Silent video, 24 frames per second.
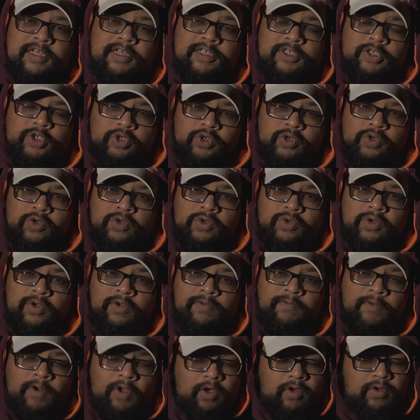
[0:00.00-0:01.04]
जो
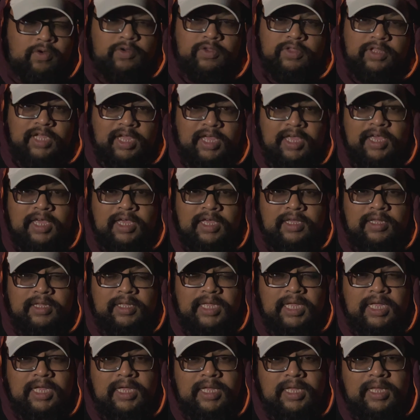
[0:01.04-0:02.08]
व्लॉग होता है
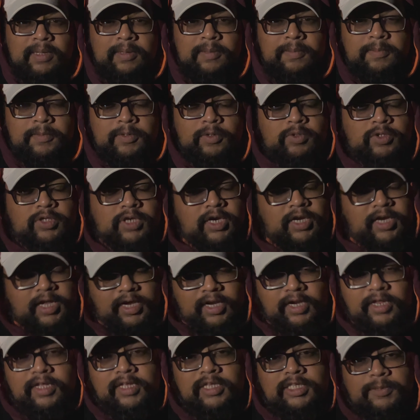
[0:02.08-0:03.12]
उसके
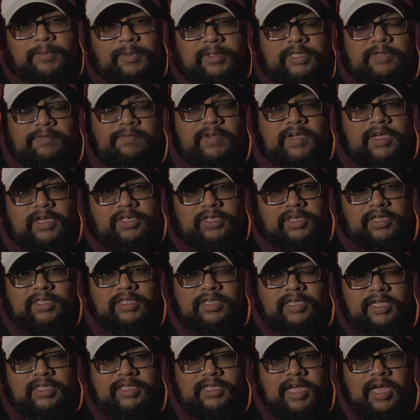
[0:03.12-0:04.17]
टेक्निकल
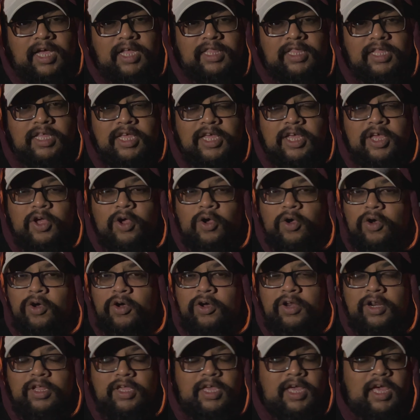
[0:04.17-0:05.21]
स्पेसिफिकेशंस के साथ
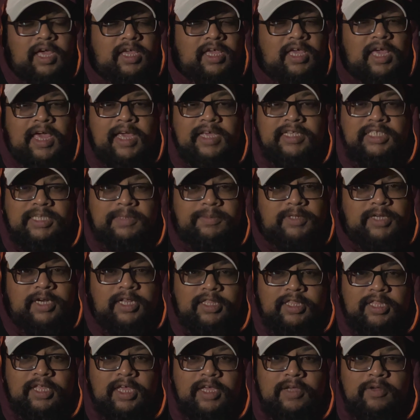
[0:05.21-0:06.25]
और क्या क्या एग्जिप्स
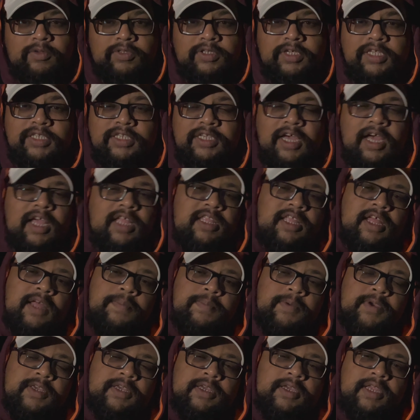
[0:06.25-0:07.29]
रहते हैं उसके साथ
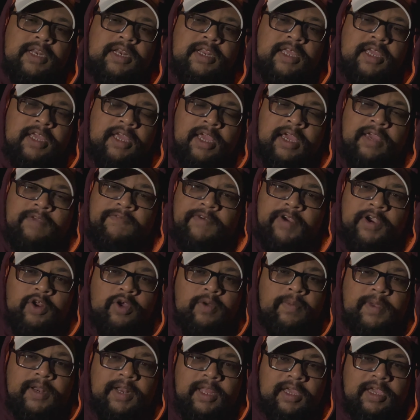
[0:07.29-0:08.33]
आपके लिए एक वीडियो
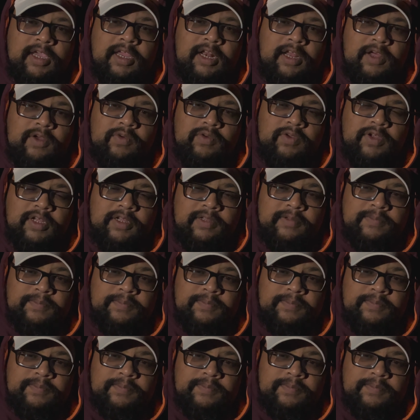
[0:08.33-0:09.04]
बना के लाऊंगा